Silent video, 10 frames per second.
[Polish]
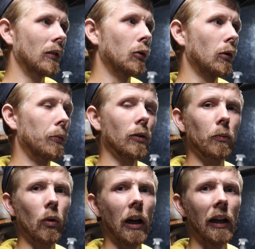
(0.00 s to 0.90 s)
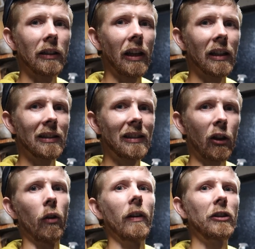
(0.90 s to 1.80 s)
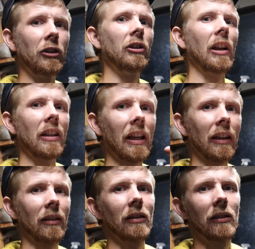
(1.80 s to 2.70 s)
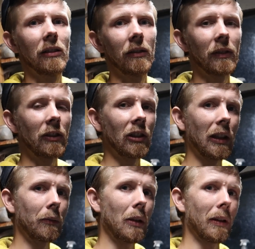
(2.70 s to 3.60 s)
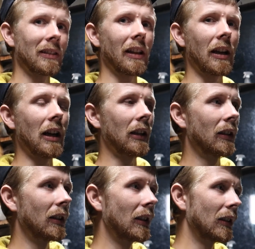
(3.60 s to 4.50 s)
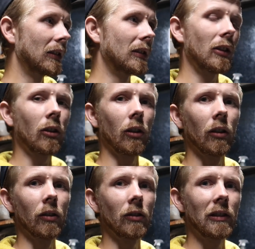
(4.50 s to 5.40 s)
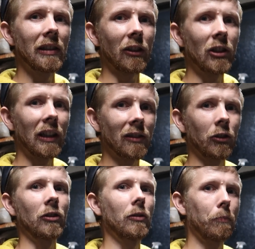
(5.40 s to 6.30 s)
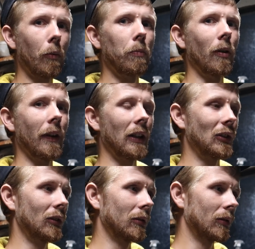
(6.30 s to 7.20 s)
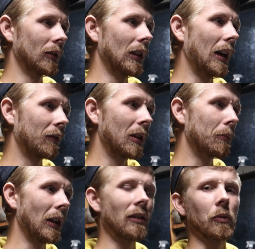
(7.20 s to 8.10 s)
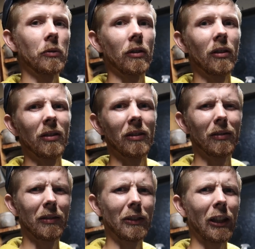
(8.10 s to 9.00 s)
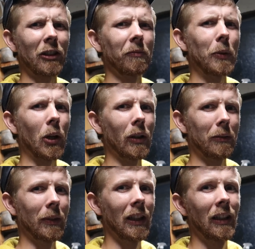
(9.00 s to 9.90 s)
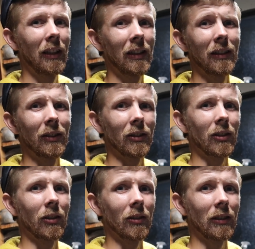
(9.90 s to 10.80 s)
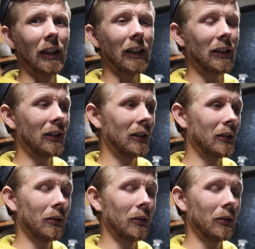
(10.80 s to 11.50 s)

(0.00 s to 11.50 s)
Turbo dmucha, nie jest zerowe ciśnienie, w sensie tam nie ma zera tylko zaczyna coś pompować. A w tym miejscu, co ja się wpiąłem, no to jak.